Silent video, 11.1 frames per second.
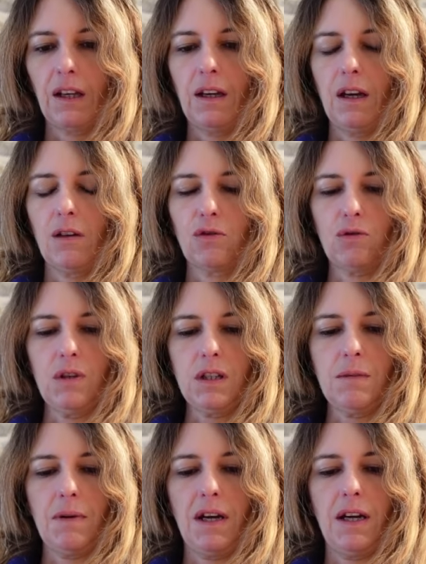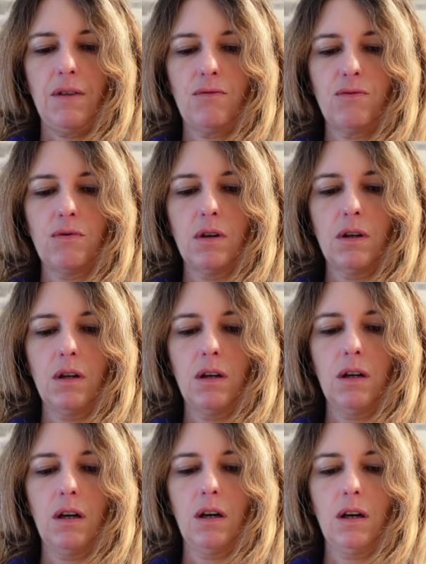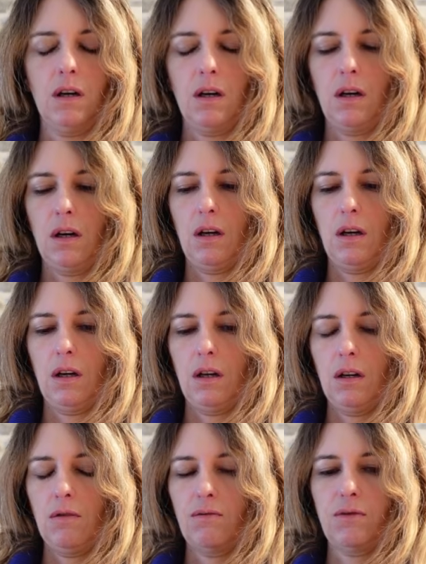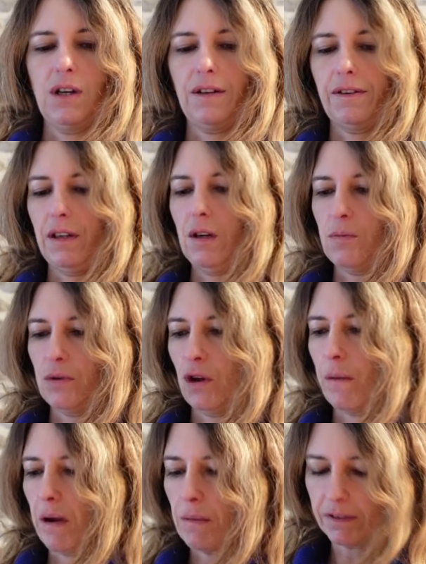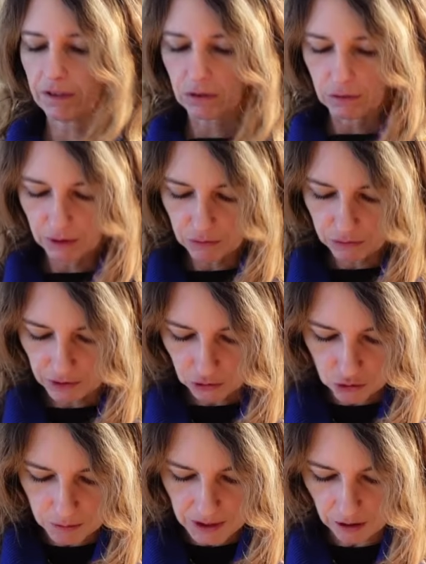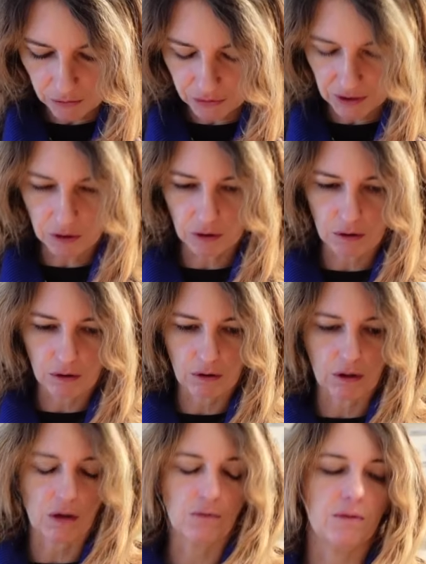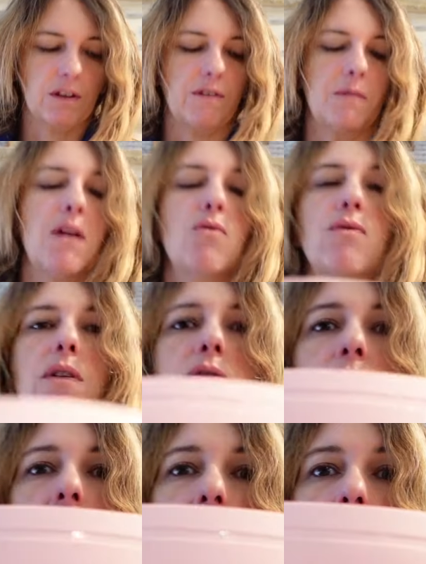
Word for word: Et ensuite, eh ben, vous, euh, vous laissez. Et puis, normalement, ça devrait vous faire du bien, en fait, euh, quand vous avez mal au ventre.